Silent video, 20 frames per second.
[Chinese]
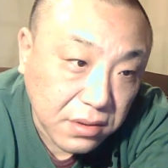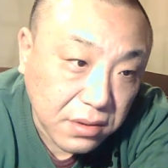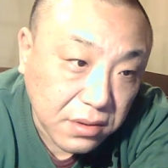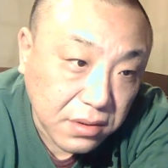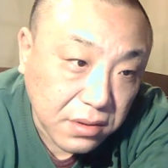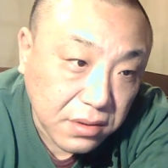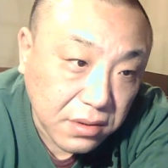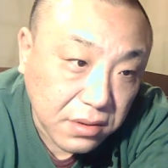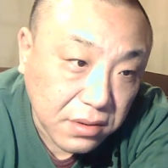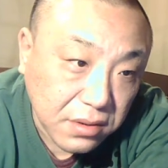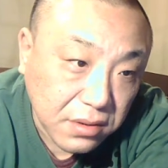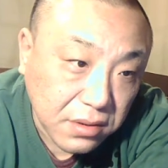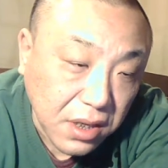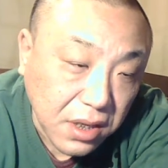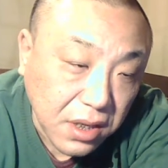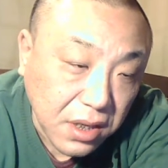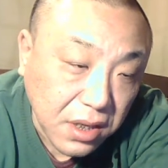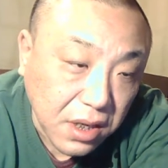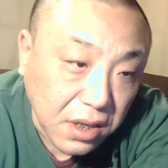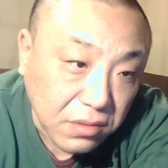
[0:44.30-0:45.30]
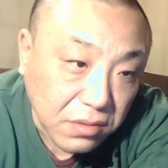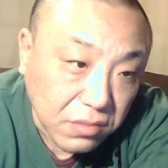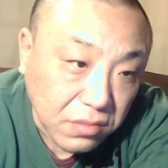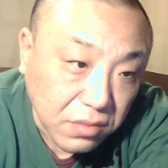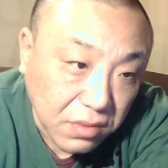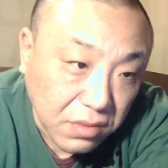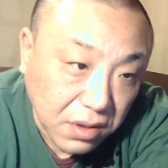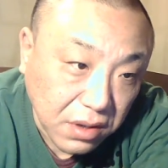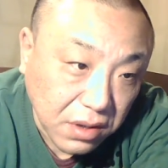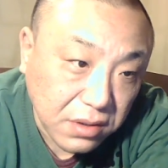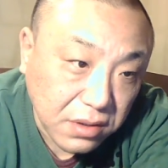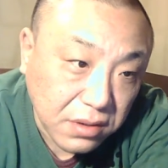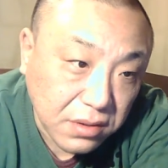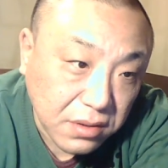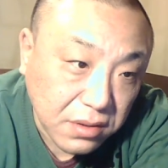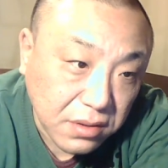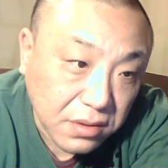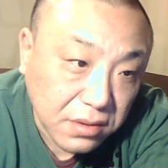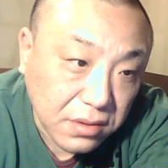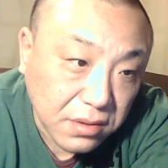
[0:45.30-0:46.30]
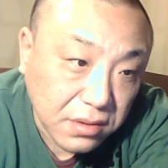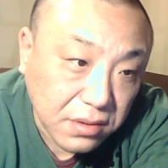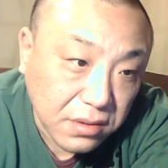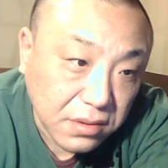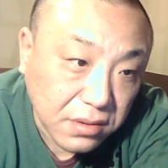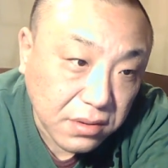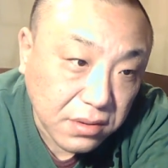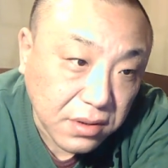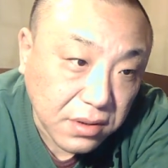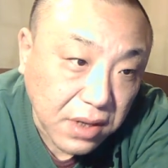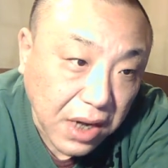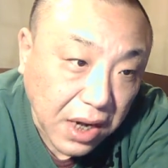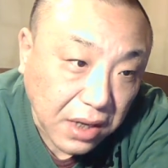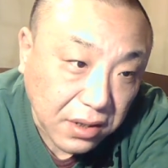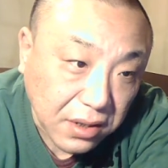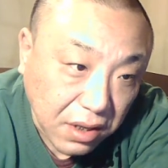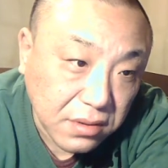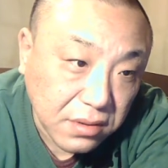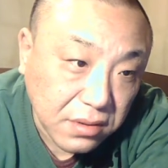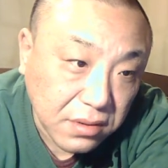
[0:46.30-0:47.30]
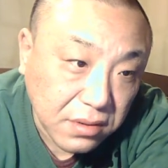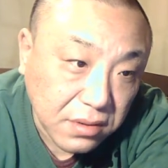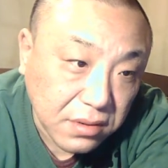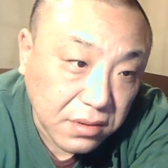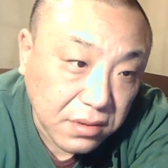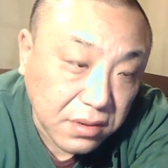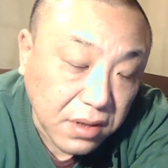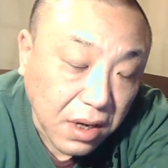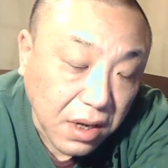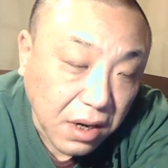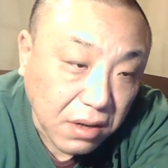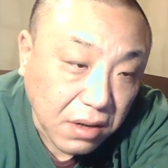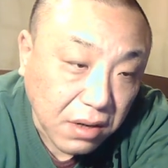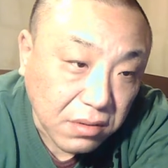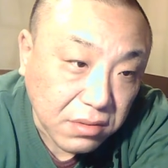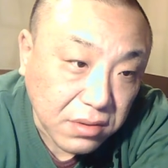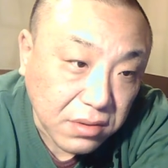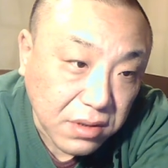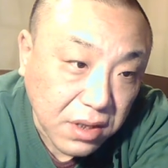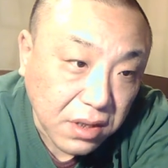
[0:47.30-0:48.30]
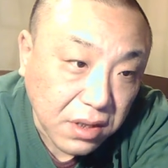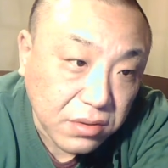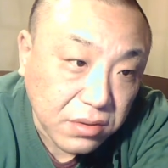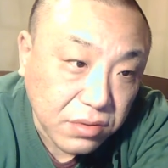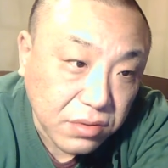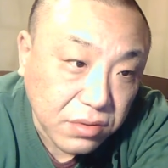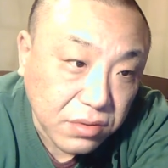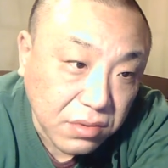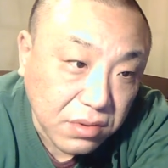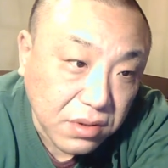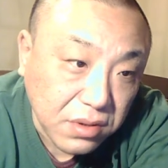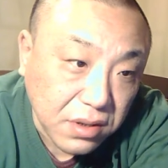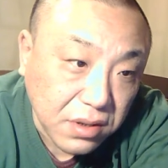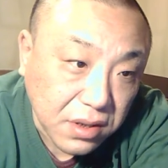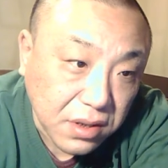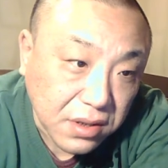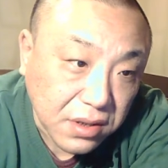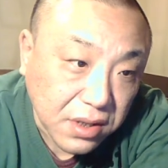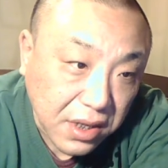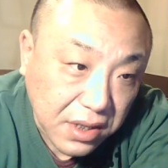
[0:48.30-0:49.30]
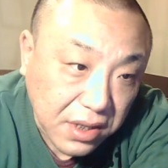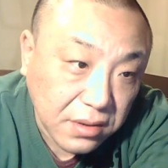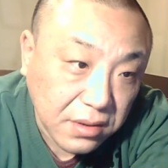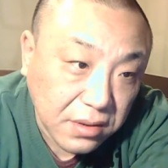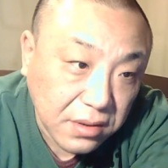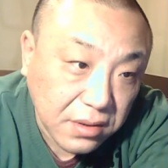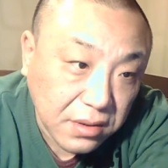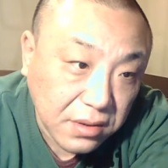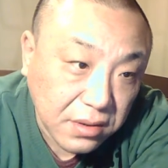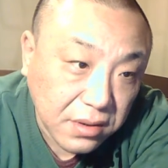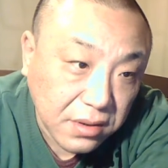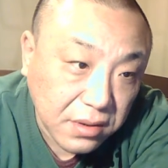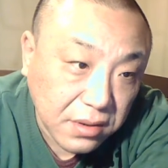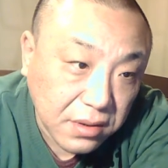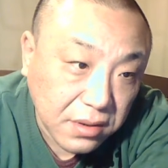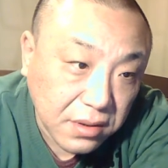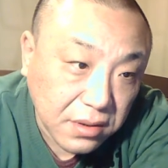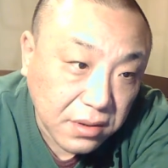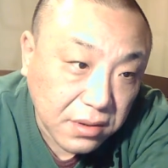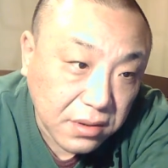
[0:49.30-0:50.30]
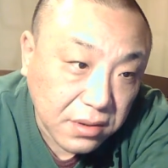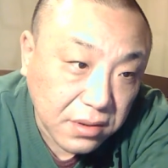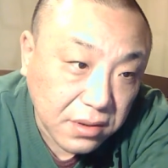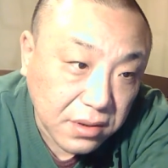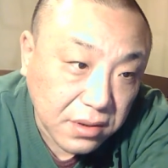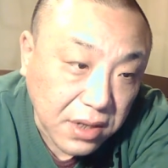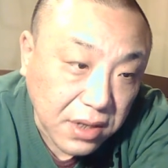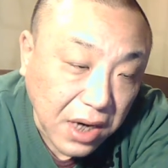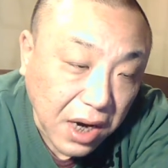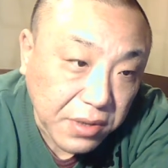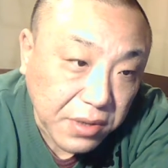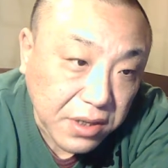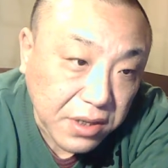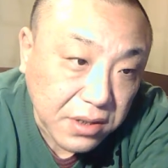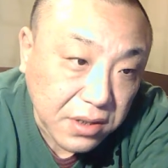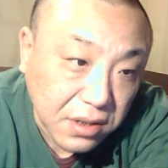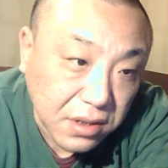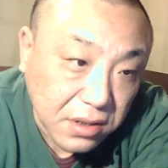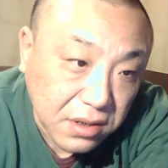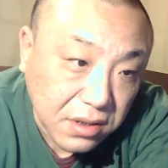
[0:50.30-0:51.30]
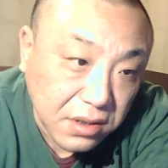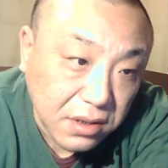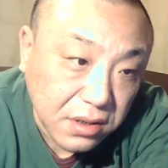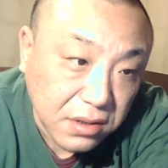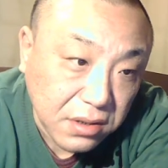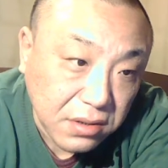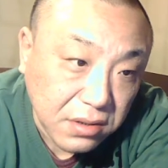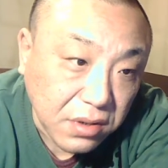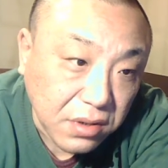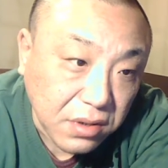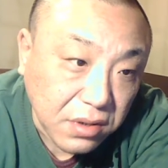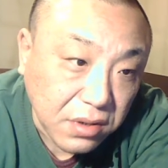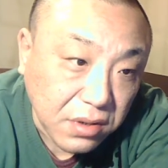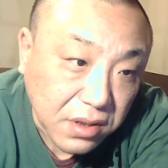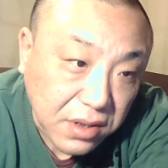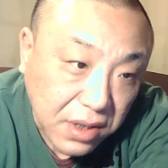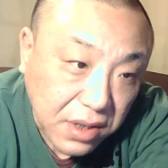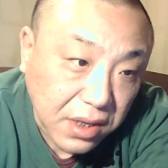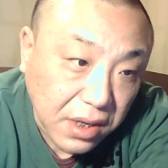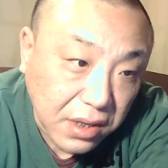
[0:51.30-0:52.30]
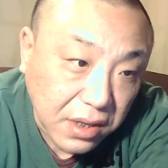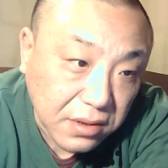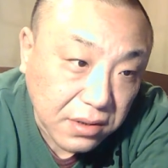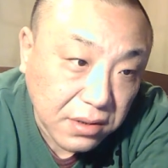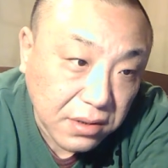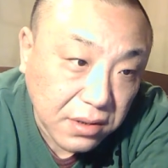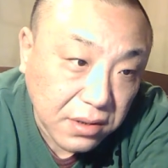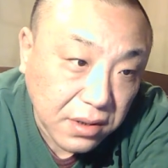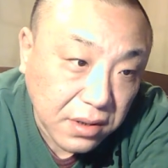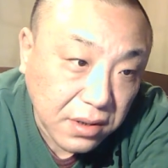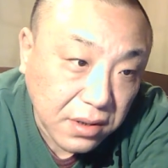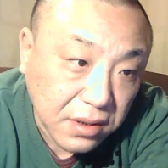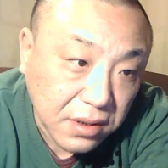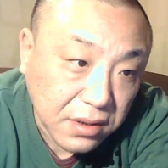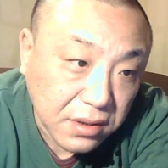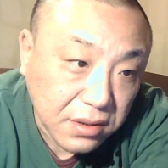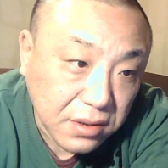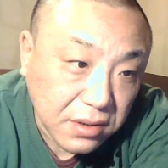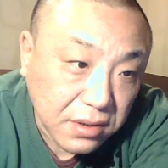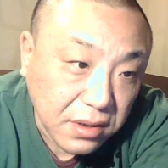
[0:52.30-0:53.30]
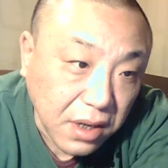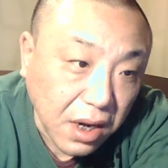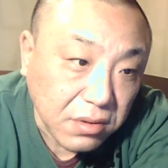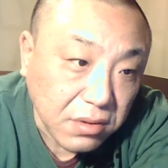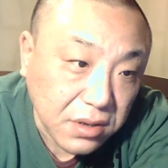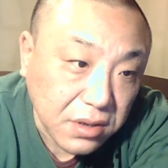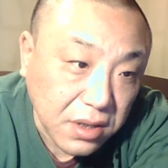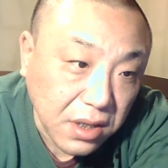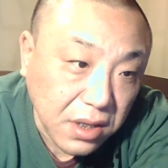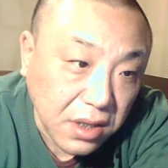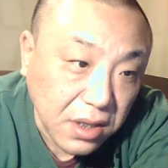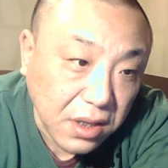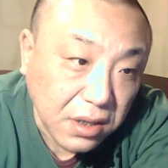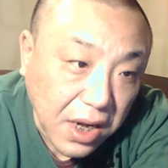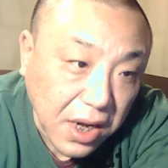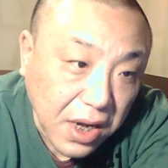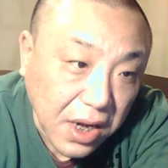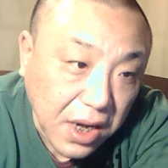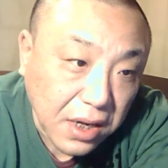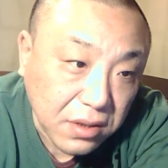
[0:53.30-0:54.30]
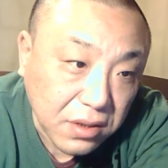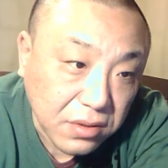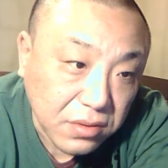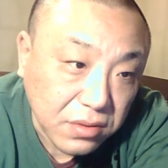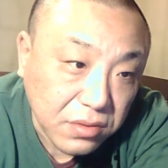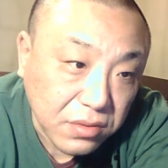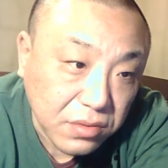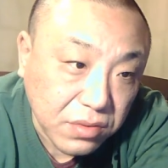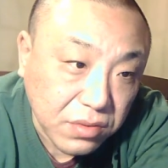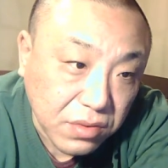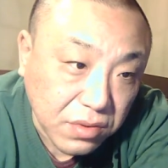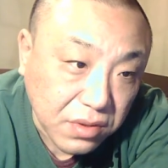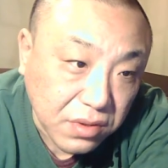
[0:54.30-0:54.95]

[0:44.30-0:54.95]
窃国大盗，盗窃了巨额财产，诈骗集资巨额财产，盗窃国家巨额财产。